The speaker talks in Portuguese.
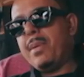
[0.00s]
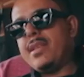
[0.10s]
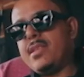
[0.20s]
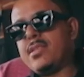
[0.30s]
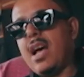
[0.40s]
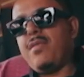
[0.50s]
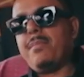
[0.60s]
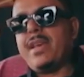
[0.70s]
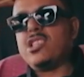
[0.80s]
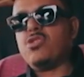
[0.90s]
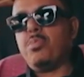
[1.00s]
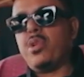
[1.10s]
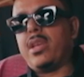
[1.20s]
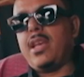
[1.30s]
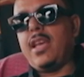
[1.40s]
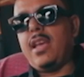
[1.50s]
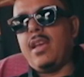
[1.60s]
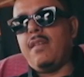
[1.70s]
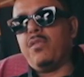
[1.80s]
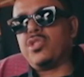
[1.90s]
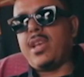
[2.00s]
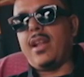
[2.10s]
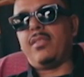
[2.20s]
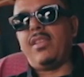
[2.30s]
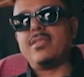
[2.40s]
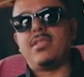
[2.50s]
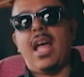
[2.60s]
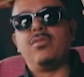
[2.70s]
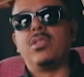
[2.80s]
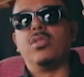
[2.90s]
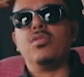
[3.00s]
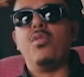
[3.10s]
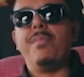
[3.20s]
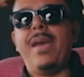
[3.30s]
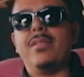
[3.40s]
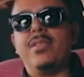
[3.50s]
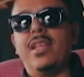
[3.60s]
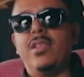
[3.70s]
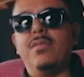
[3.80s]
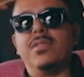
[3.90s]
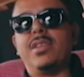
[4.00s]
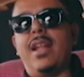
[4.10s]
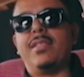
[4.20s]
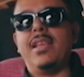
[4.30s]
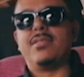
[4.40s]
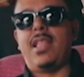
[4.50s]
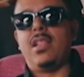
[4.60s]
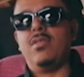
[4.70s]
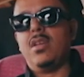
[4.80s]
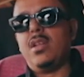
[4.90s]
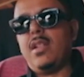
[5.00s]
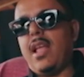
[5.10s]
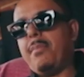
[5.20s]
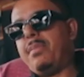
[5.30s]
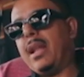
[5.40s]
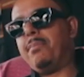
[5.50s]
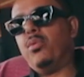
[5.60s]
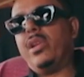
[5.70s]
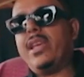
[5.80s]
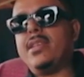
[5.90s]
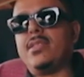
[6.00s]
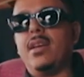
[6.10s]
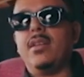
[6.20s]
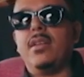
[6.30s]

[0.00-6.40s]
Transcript: Precisava mesmo, porque você era testado a todo momento, entendeu? Você era testado é, pela polícia.